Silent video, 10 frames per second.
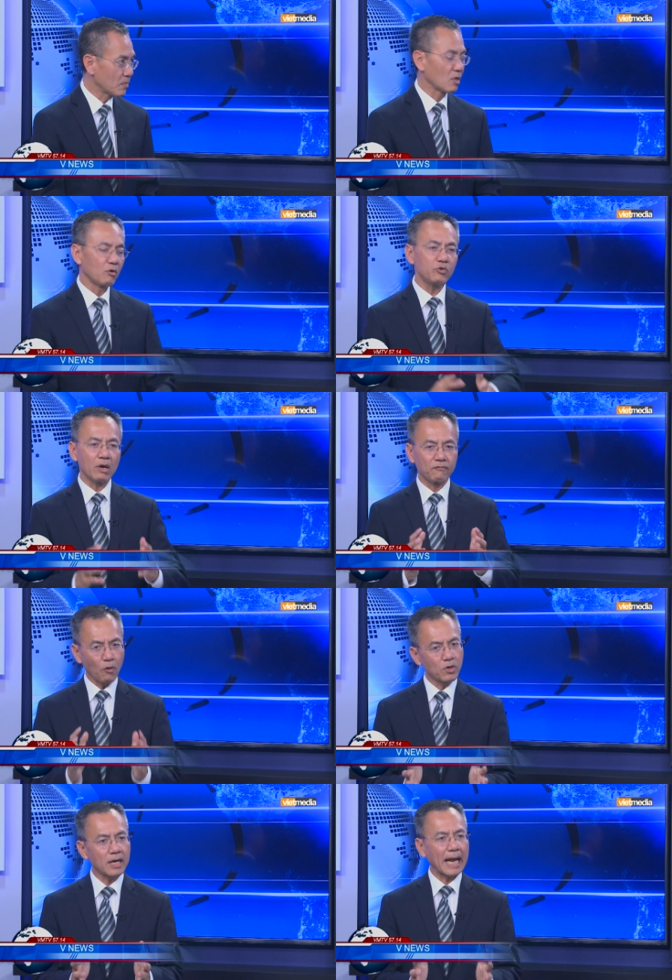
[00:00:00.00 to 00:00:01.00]
những chuyện
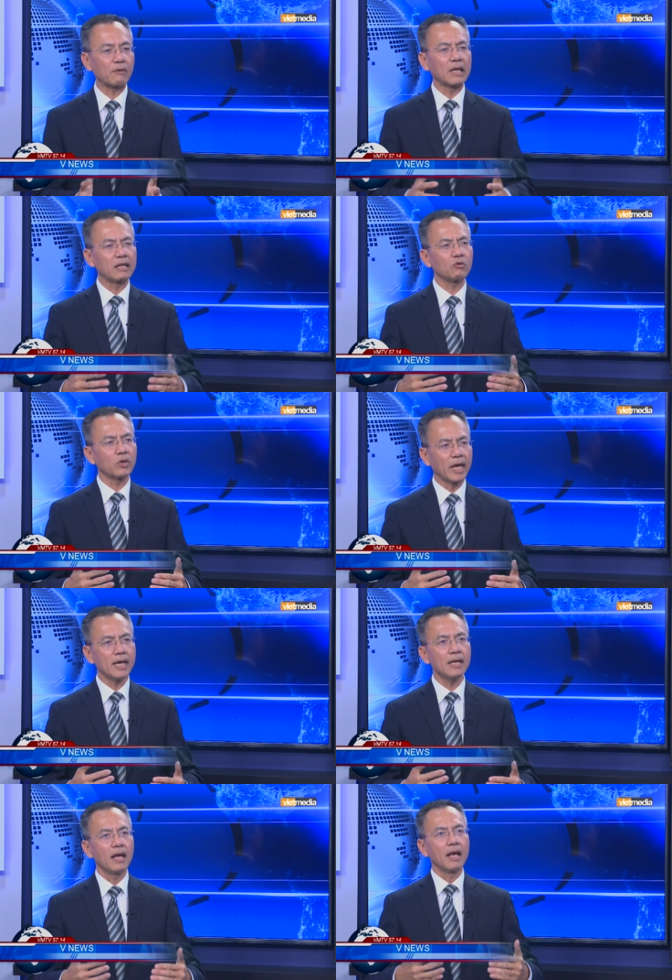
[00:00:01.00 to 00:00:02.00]
vô nhân đạo thành ra tôi nghĩ